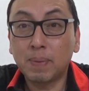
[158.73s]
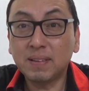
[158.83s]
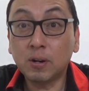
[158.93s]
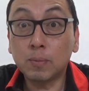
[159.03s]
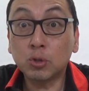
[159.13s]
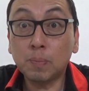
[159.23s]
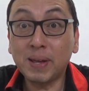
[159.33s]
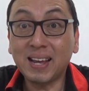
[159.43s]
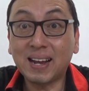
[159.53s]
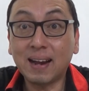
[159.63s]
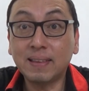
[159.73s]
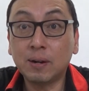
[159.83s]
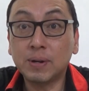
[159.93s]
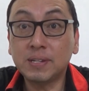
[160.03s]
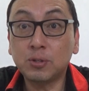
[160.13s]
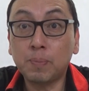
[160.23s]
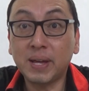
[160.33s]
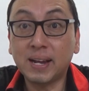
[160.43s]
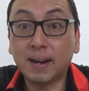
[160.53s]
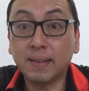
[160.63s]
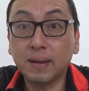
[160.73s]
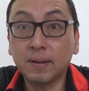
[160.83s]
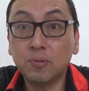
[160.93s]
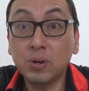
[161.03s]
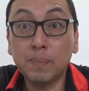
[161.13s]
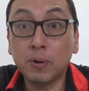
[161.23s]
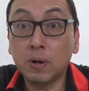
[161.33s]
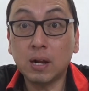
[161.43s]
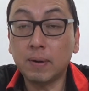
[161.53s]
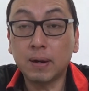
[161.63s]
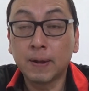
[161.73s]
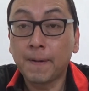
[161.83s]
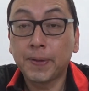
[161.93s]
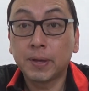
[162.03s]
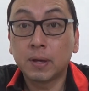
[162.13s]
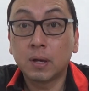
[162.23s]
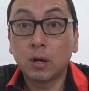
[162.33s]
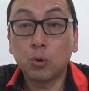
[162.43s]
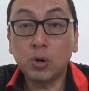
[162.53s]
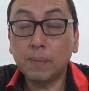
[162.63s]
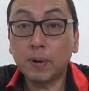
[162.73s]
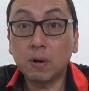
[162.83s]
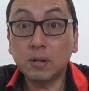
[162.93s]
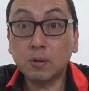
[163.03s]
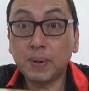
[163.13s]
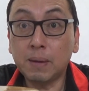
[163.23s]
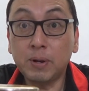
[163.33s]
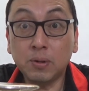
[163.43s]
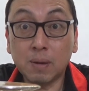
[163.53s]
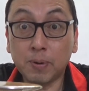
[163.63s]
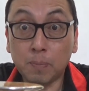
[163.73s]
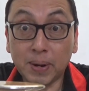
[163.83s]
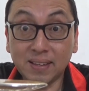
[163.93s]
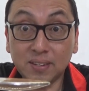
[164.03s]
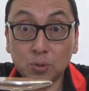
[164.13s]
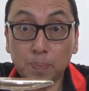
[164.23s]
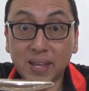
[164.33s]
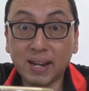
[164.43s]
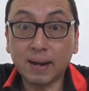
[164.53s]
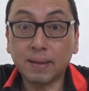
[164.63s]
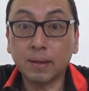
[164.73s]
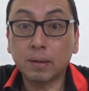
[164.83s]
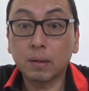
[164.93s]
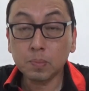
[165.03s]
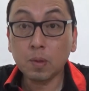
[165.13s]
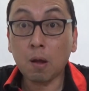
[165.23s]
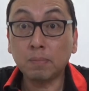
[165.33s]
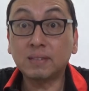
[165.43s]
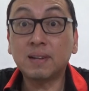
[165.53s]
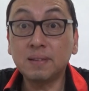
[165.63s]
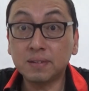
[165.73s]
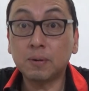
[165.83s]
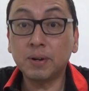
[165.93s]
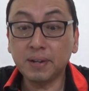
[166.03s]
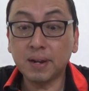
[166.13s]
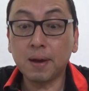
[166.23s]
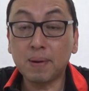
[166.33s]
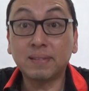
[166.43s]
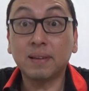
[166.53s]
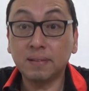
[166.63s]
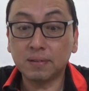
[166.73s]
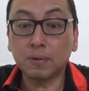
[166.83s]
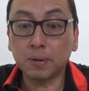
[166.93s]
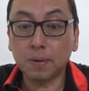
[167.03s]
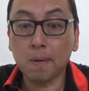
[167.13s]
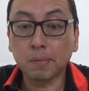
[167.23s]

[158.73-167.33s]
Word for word: Parece como sopa de carne, algo así, sopa de carne. Nunca he probado la... Nunca he probado sopa en la minuta, pero parece sopa de carne. Bastante sabor tiene, ¿ah? bastante sabor.